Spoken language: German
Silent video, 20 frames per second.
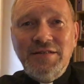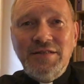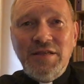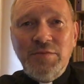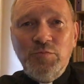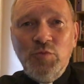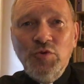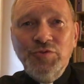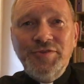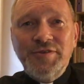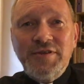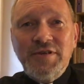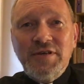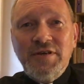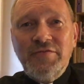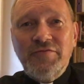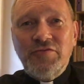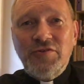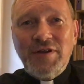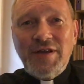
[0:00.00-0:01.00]
die
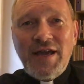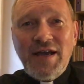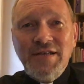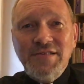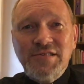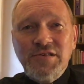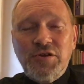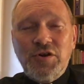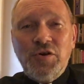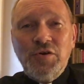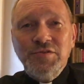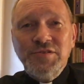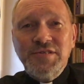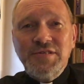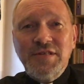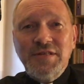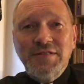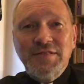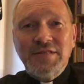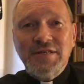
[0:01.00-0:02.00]
Mutter von Kaiser
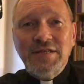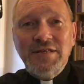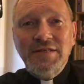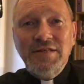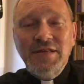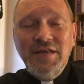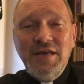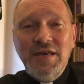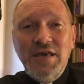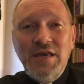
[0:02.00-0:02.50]
Konstantin,